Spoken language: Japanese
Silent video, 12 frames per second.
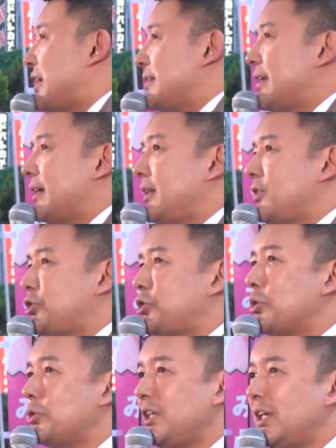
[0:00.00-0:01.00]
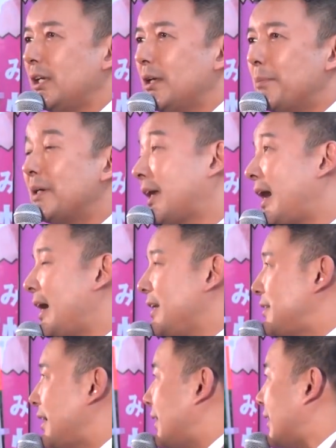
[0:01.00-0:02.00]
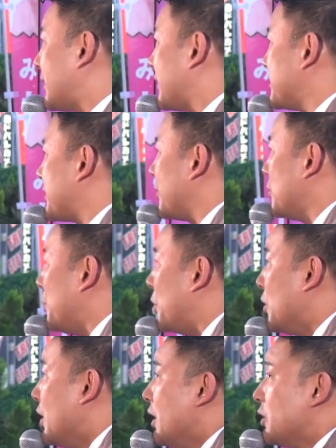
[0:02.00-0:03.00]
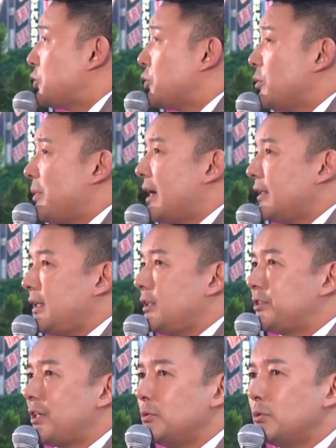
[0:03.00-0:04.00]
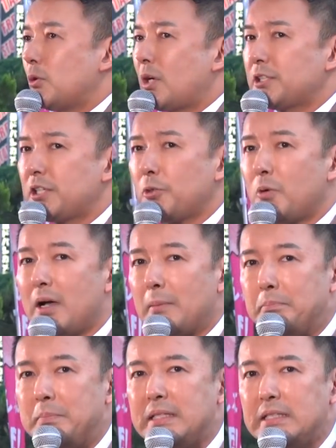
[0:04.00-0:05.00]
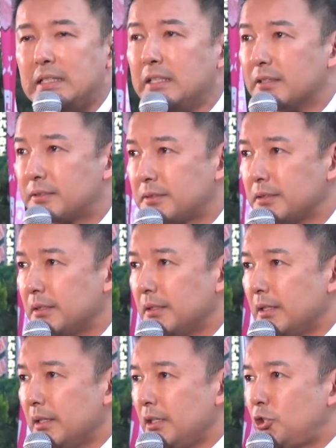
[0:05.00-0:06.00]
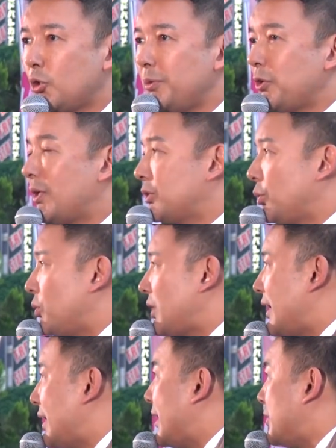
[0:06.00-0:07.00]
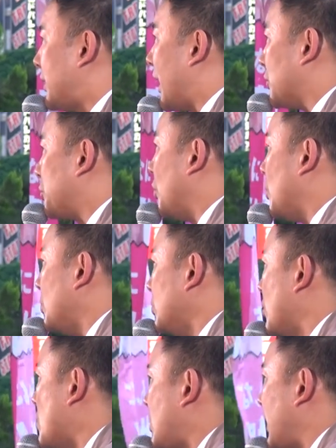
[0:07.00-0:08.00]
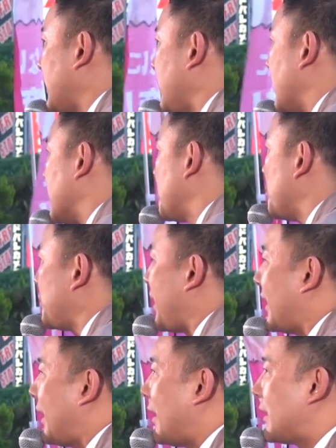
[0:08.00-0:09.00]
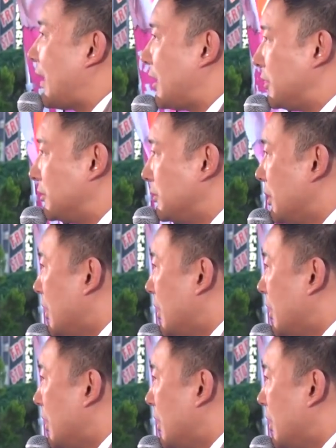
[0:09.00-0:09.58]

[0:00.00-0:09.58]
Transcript: うさんさいで首相にまた返り咲いた方ですけれども、そのマハティールさんを動かしたのは民意です。人々がどう考えるかどう動くかでその結果が変わる。